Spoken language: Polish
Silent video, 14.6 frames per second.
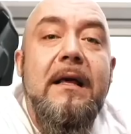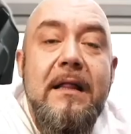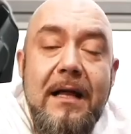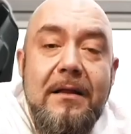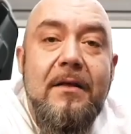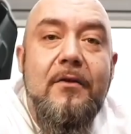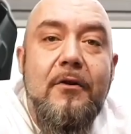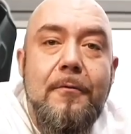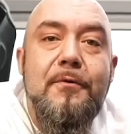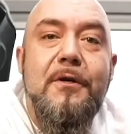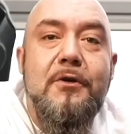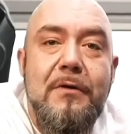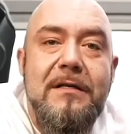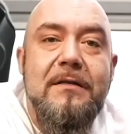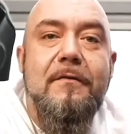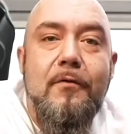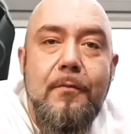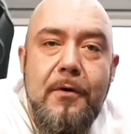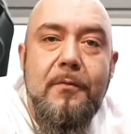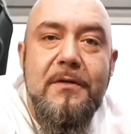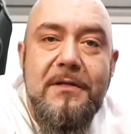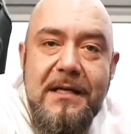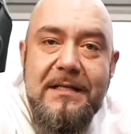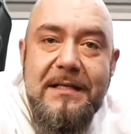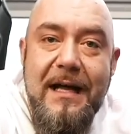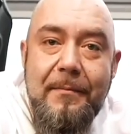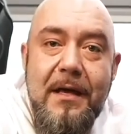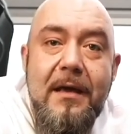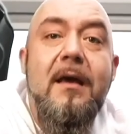i na ten rok przeszła znowu promocja z
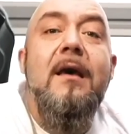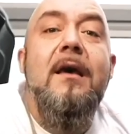nami